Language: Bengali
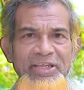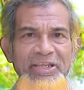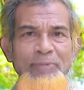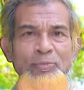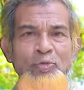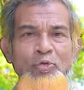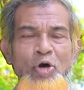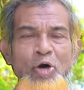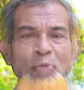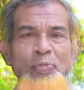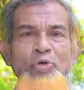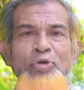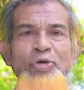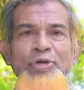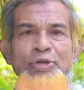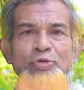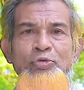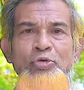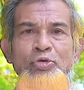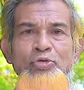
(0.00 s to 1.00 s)
এবং
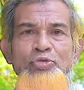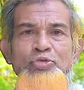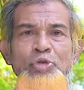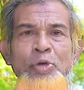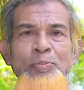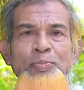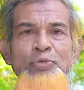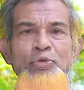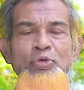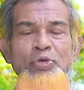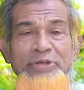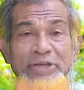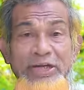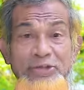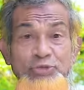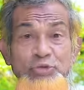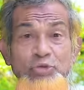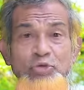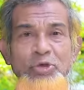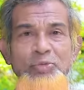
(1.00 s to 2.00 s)
অবরোহী কোলন সম্পূর্ণ
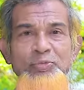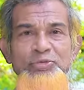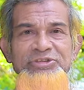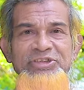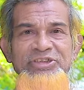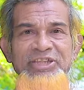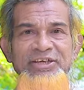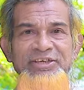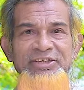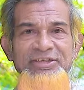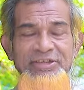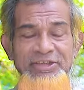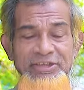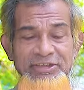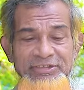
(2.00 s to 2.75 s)
কার্যকর অবস্থায় থাকে